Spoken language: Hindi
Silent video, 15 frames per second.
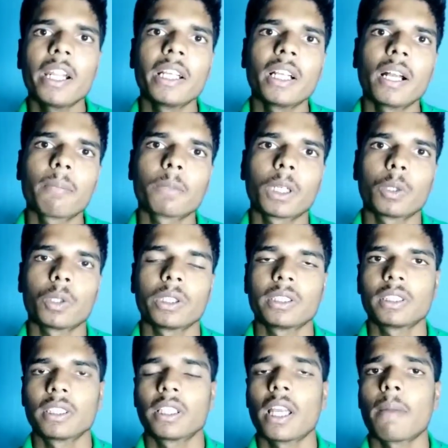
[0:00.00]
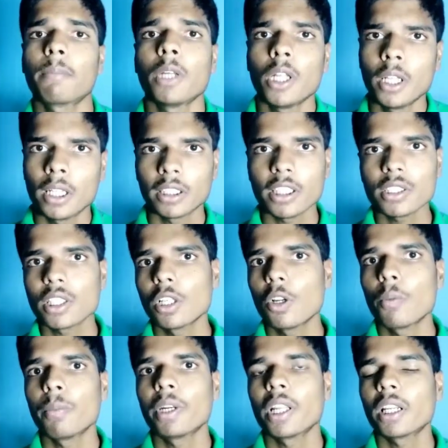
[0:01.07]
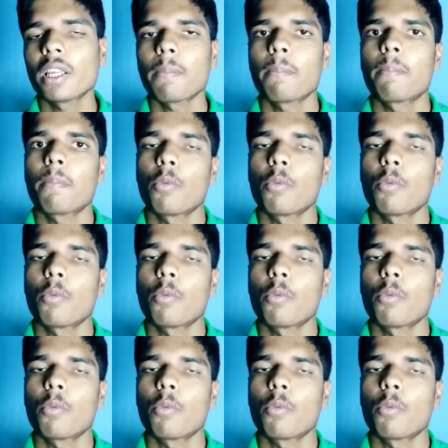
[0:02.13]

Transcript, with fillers: राइडिंग आप करोगे जैसे कि आप 30 किलोमीटर के